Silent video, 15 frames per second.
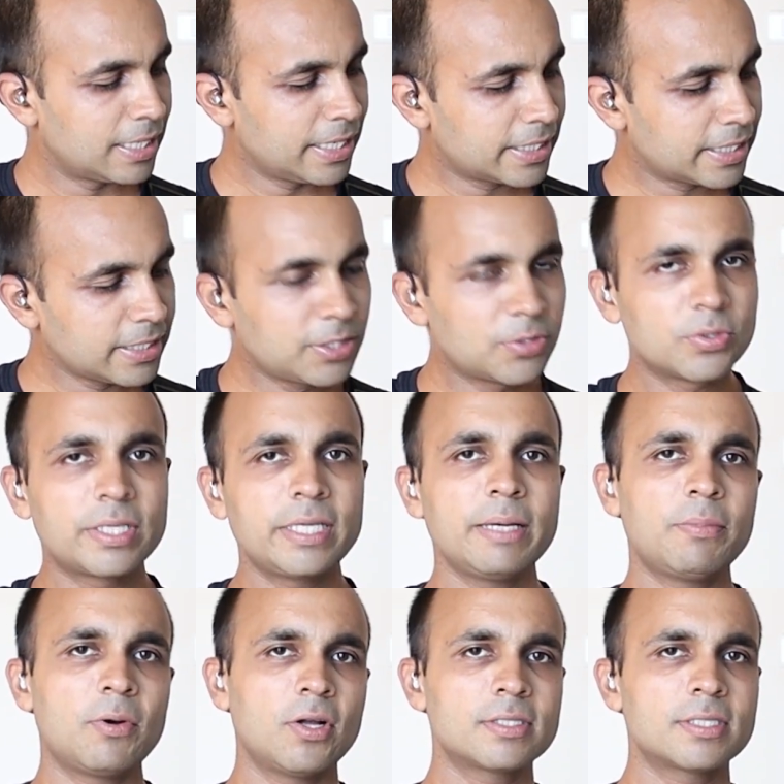लेकिन क्योंकि ये
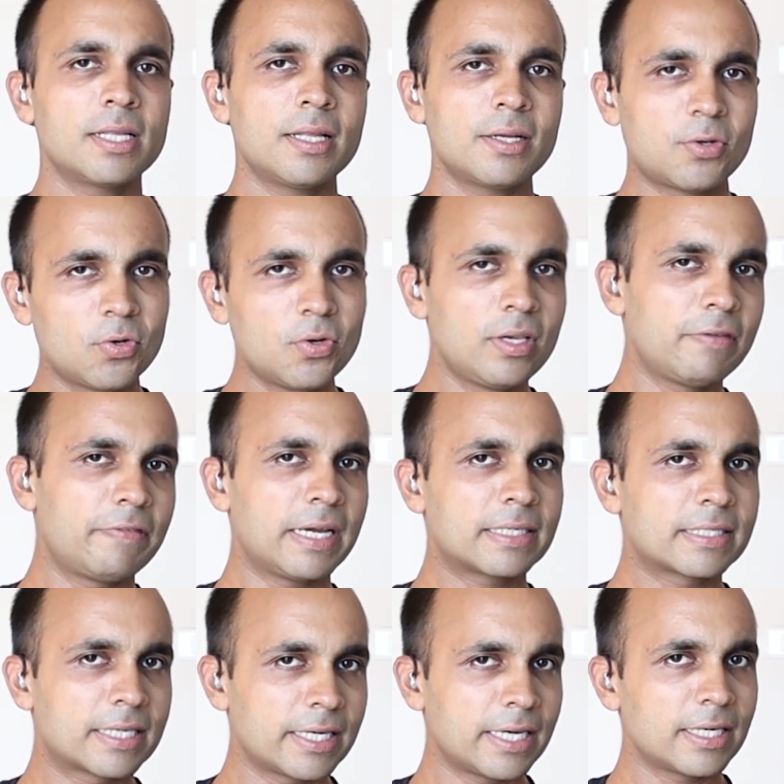बहुत ज़्यादा कूल
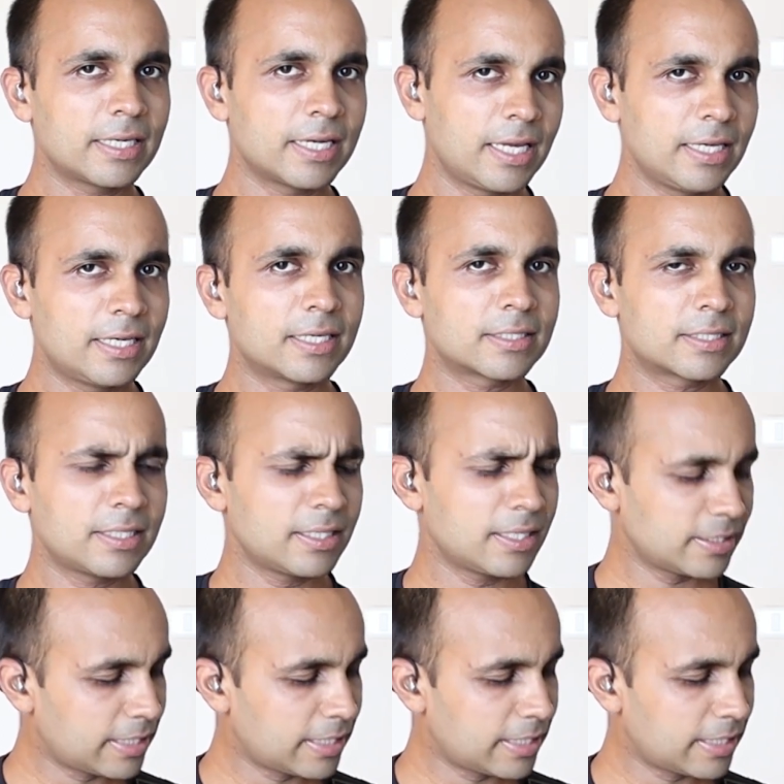इफेक्ट क्रिएट नहीं करती